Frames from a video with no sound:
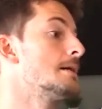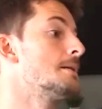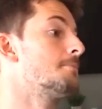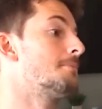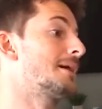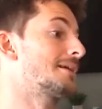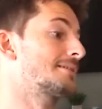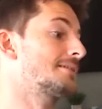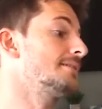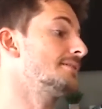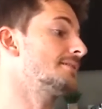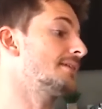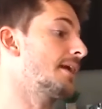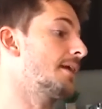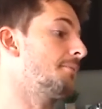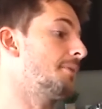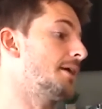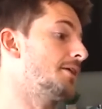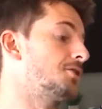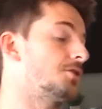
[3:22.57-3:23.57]
Mas,
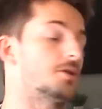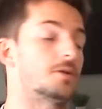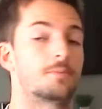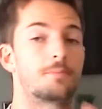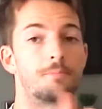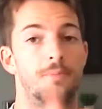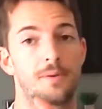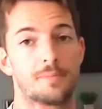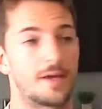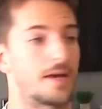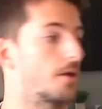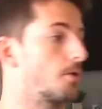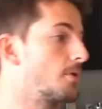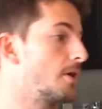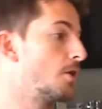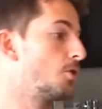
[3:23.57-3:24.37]
sinceramente, primeiro,